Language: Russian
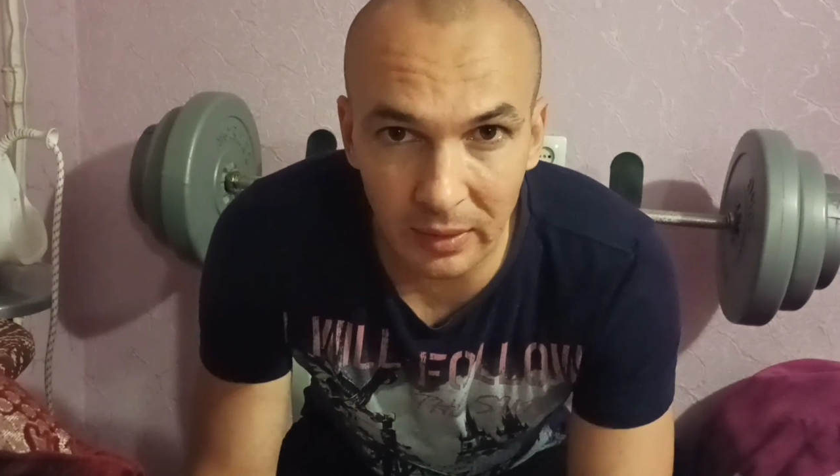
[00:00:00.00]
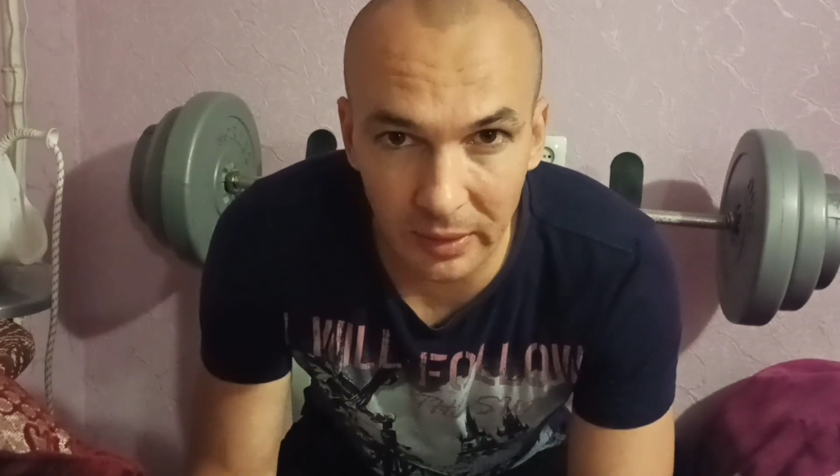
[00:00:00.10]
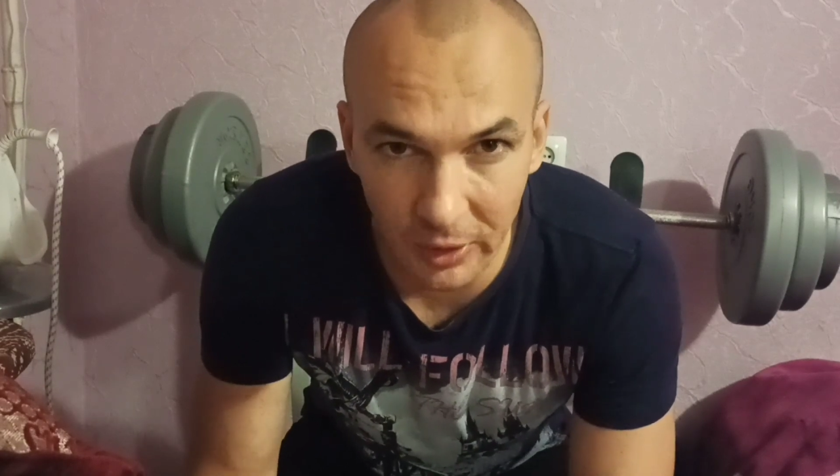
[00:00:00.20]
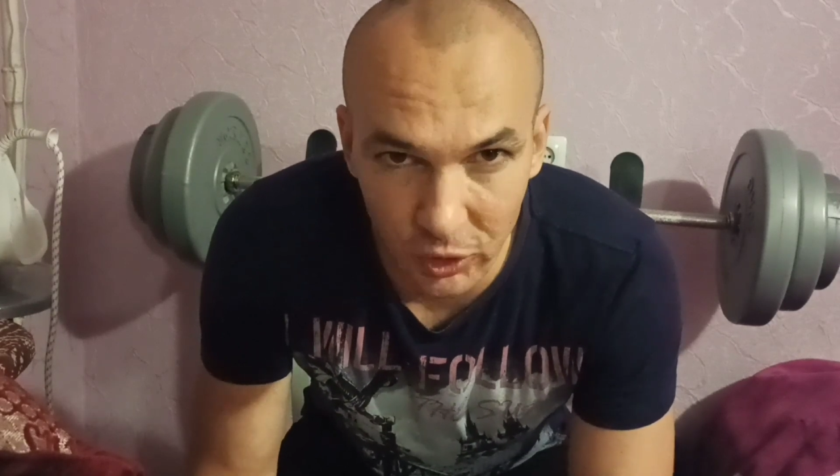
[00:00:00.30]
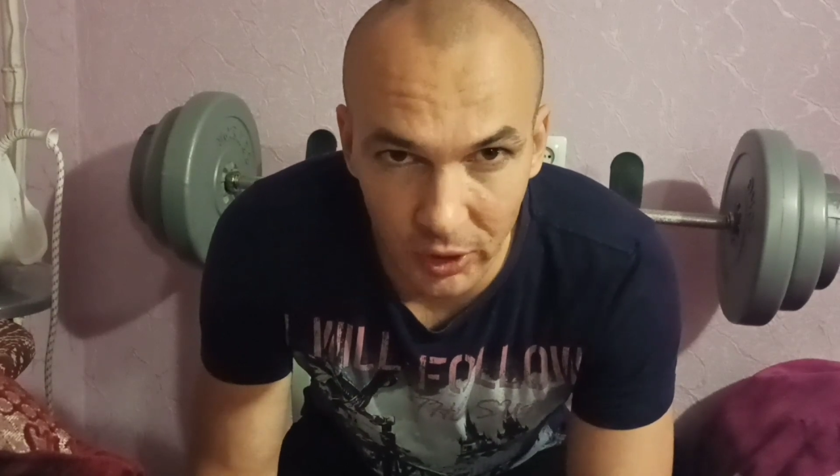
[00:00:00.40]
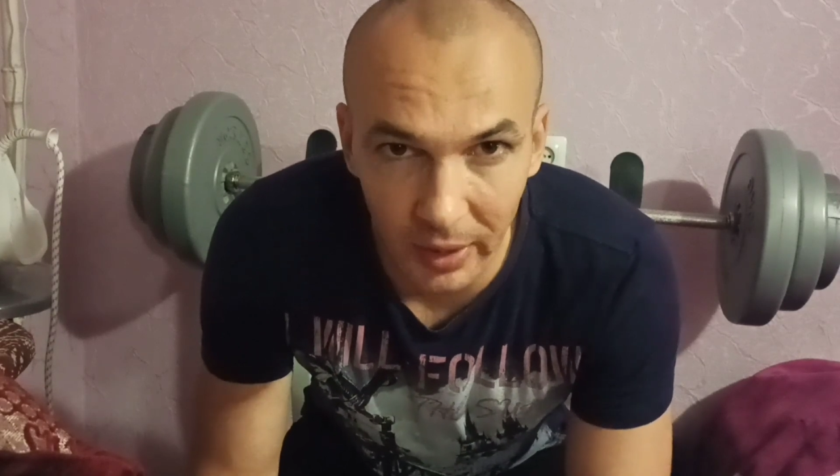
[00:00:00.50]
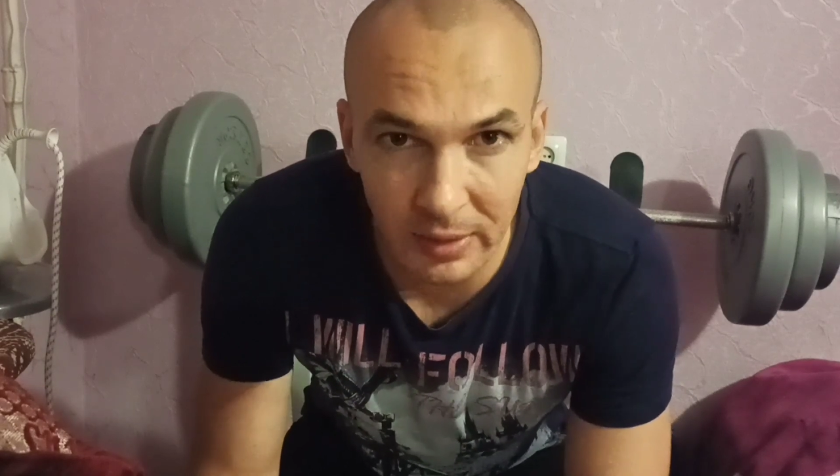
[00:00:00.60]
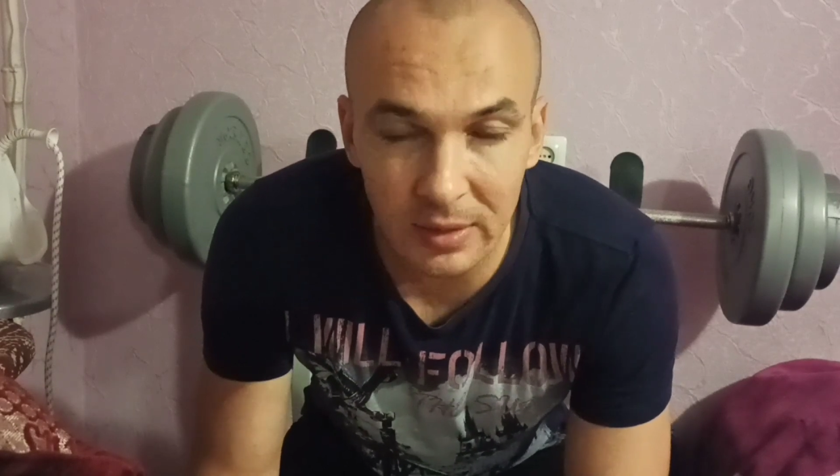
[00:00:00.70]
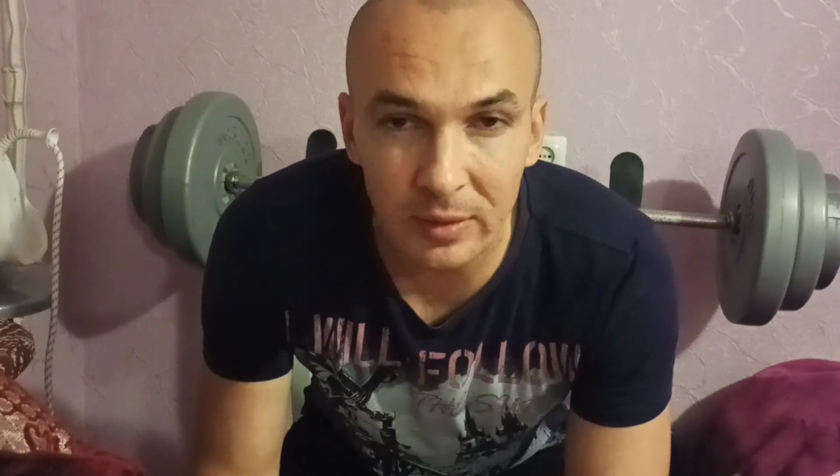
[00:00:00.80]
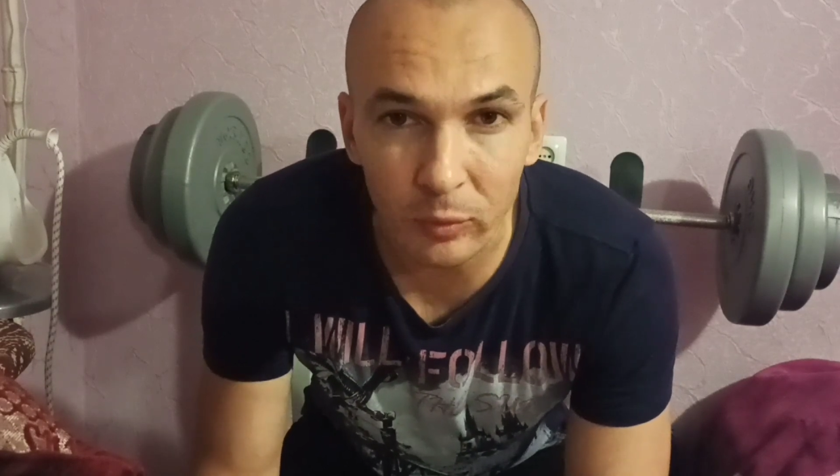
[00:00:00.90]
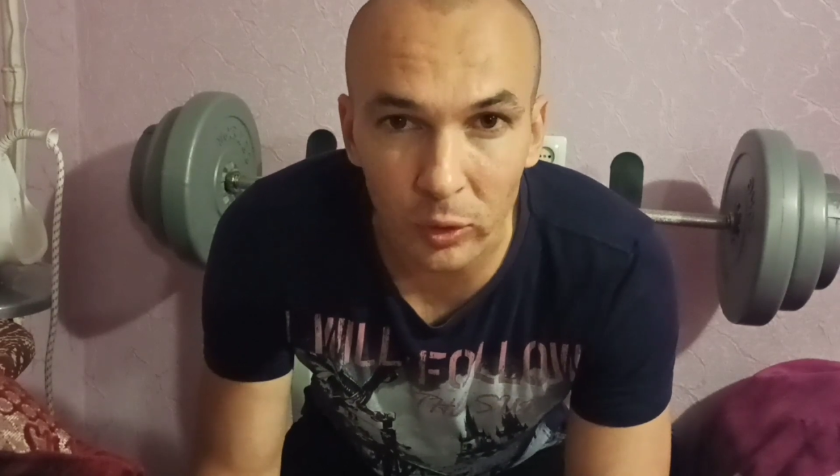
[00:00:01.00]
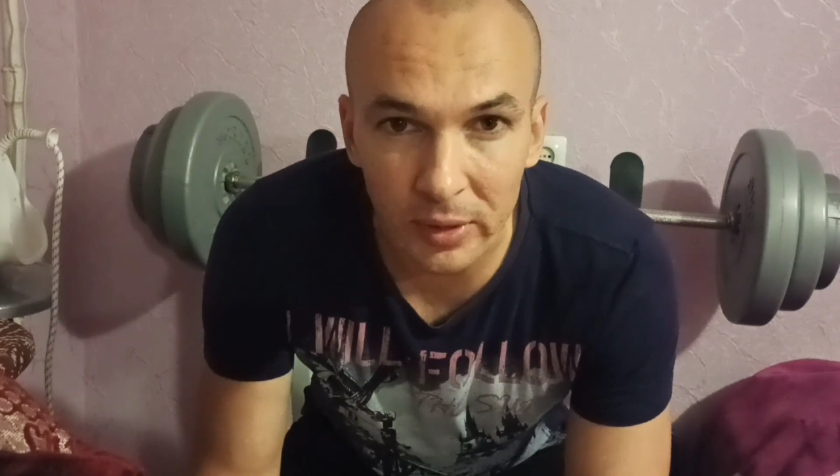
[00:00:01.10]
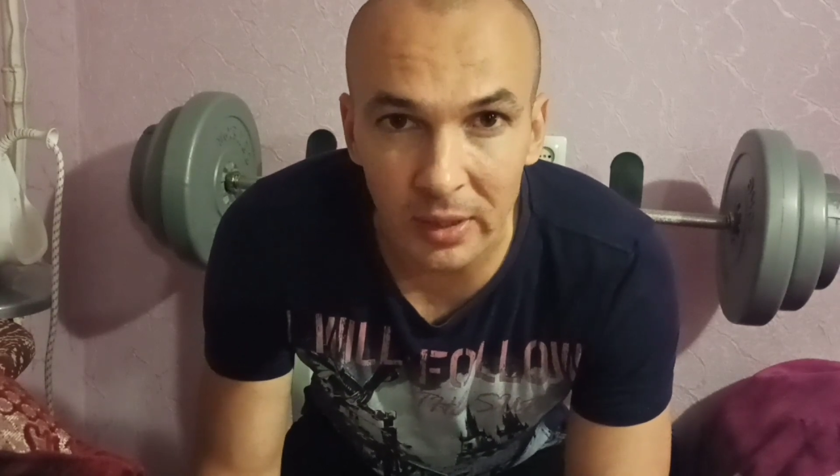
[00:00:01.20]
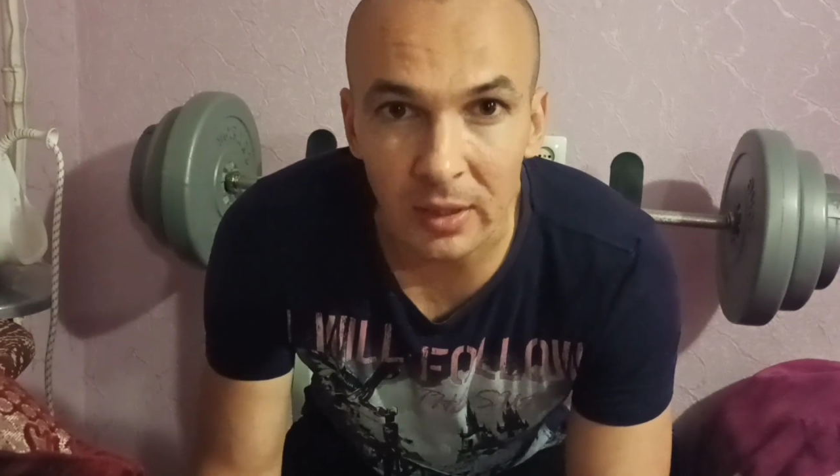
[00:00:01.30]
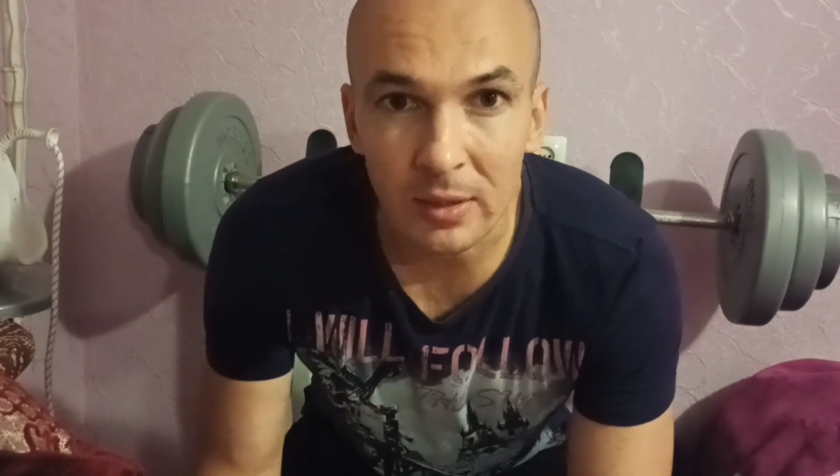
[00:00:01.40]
начать сегодня